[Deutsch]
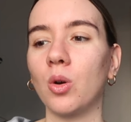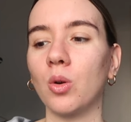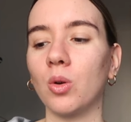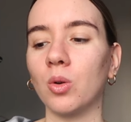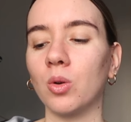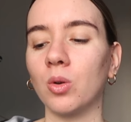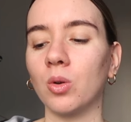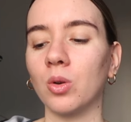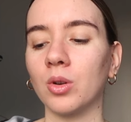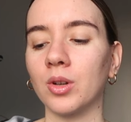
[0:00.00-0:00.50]

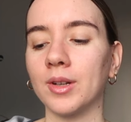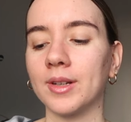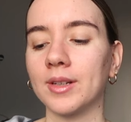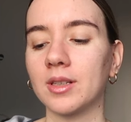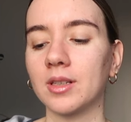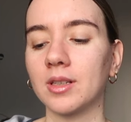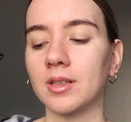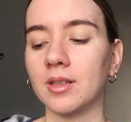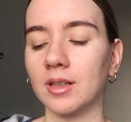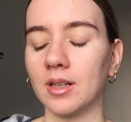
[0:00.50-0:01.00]

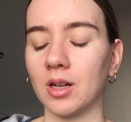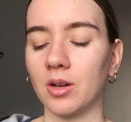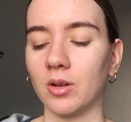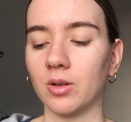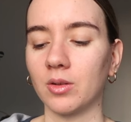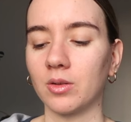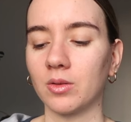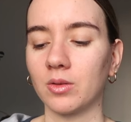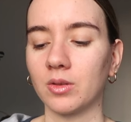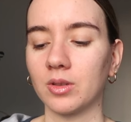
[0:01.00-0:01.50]
Und
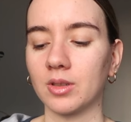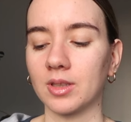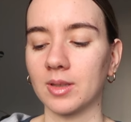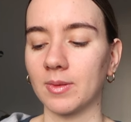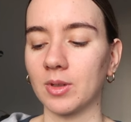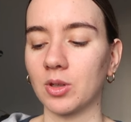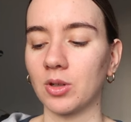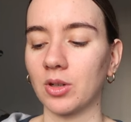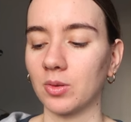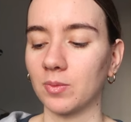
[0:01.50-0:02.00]
genau,
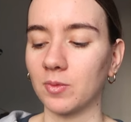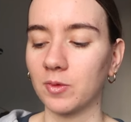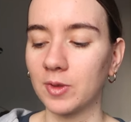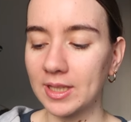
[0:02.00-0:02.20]
wird heute um